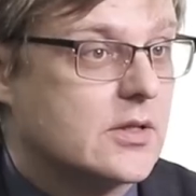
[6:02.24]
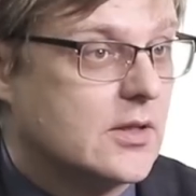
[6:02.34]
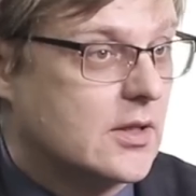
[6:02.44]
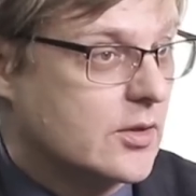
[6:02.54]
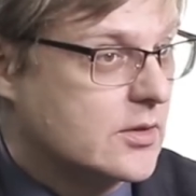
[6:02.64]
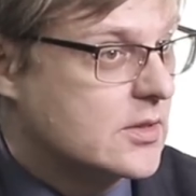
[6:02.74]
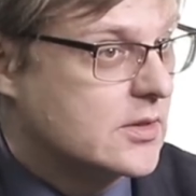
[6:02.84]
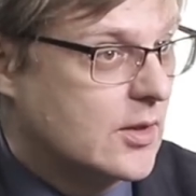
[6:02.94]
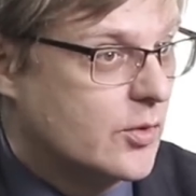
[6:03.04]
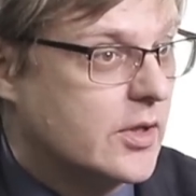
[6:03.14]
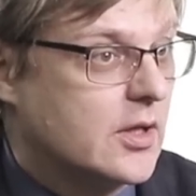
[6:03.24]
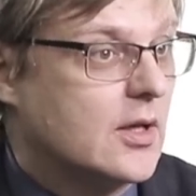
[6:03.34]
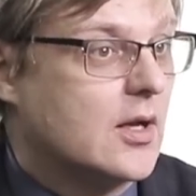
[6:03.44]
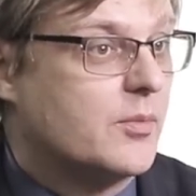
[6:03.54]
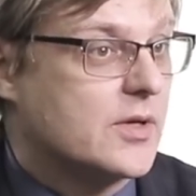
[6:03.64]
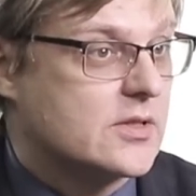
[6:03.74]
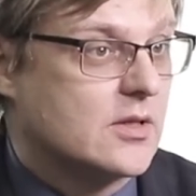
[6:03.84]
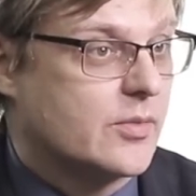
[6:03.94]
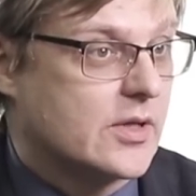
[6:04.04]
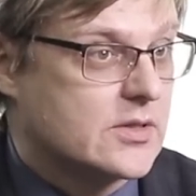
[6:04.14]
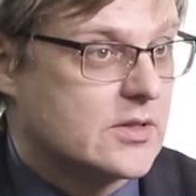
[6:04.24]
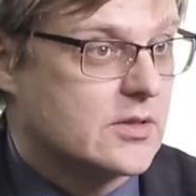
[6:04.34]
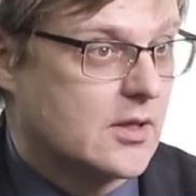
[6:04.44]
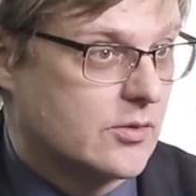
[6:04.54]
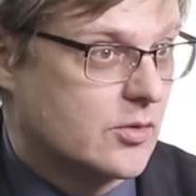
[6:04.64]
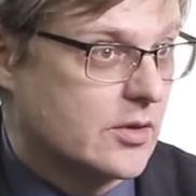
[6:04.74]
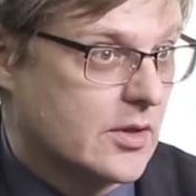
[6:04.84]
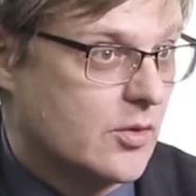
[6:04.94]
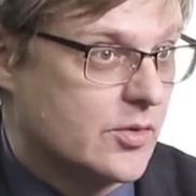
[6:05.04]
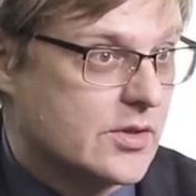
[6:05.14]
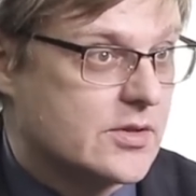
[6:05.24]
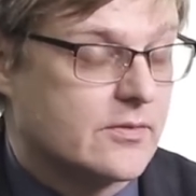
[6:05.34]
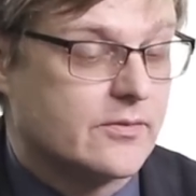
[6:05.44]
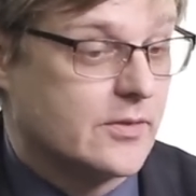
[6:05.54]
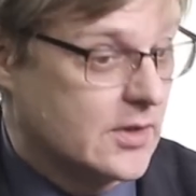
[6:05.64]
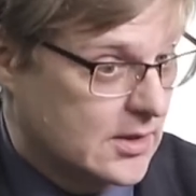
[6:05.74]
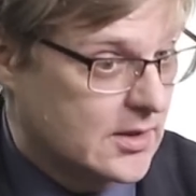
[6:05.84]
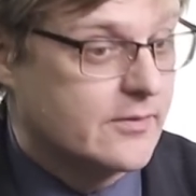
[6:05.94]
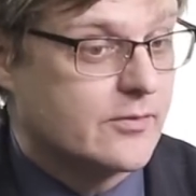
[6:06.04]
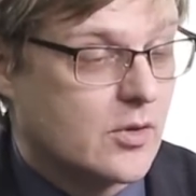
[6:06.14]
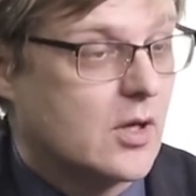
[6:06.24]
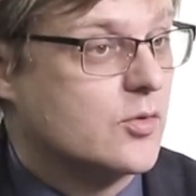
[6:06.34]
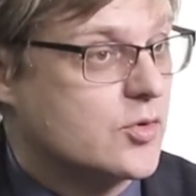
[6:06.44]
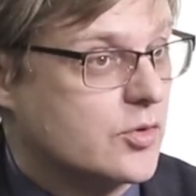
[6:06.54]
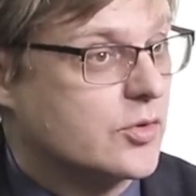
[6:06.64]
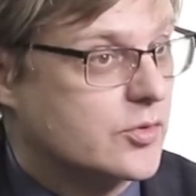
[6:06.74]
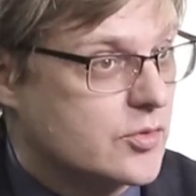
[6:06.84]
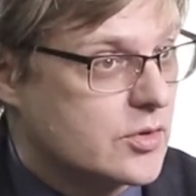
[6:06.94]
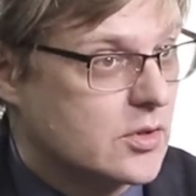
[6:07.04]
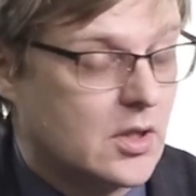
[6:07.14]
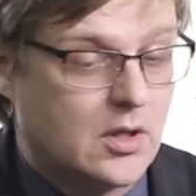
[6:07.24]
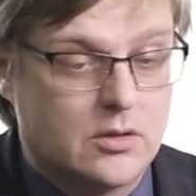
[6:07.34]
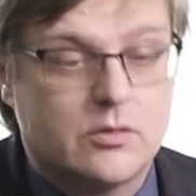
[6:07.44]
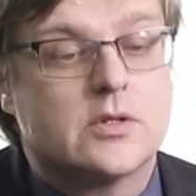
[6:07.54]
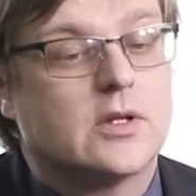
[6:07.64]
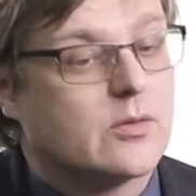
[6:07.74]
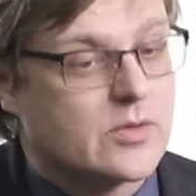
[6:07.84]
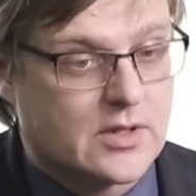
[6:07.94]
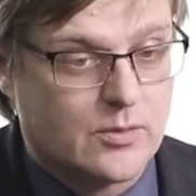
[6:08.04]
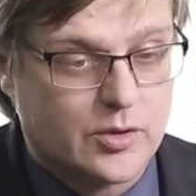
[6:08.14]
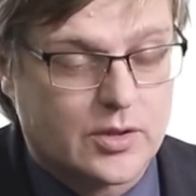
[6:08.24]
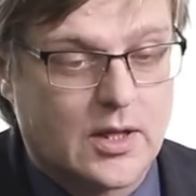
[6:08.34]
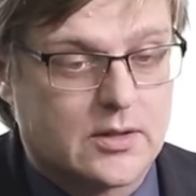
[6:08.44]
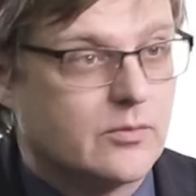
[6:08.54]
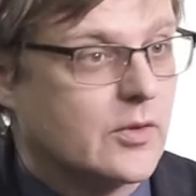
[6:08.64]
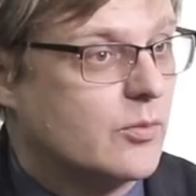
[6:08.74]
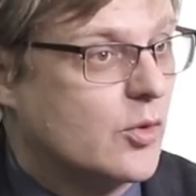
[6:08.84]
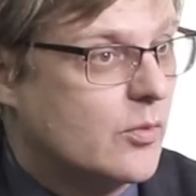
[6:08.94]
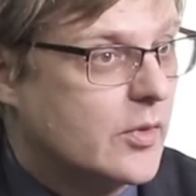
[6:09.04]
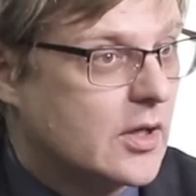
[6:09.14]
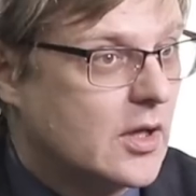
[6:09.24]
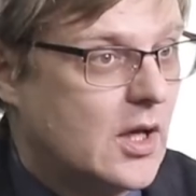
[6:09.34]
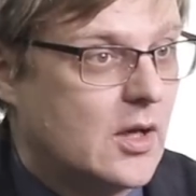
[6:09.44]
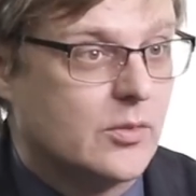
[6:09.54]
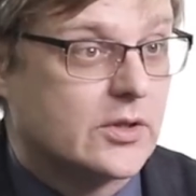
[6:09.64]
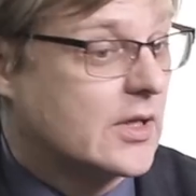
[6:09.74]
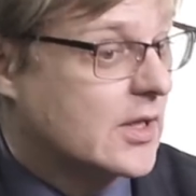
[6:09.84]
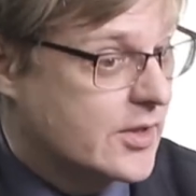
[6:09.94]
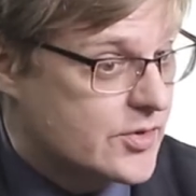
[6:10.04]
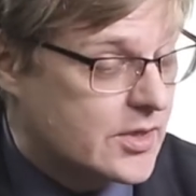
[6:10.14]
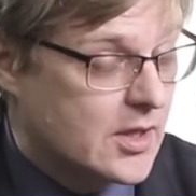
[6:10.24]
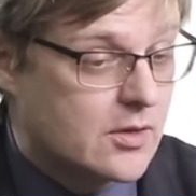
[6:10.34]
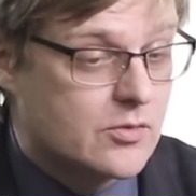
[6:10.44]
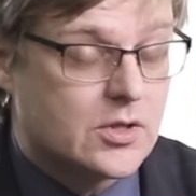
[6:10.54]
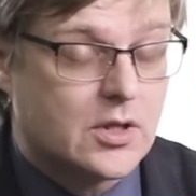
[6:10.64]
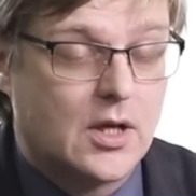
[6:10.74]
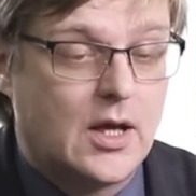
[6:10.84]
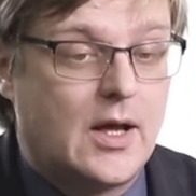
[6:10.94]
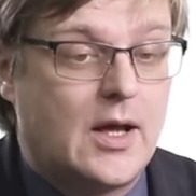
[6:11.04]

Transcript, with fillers: технологии или опасные процессы, которые находятся иногда в руках ученых тоже. Ну, не знаю, там разработка атомной бомбы, бактериологическое оружие.